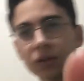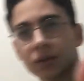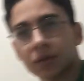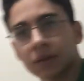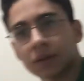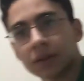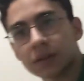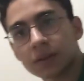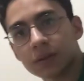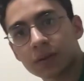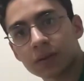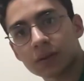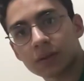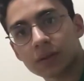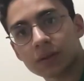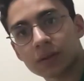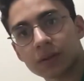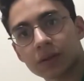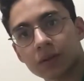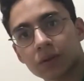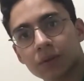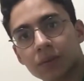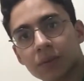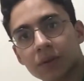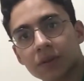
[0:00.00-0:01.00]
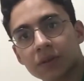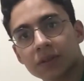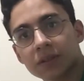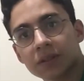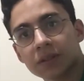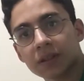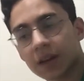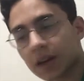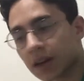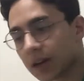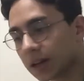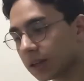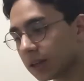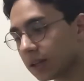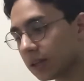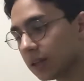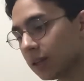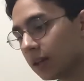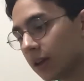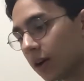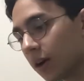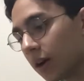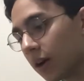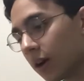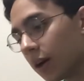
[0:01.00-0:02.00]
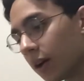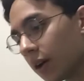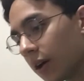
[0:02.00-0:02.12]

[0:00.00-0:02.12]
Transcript: eu ver se eu consigo mostrar aqui, ó.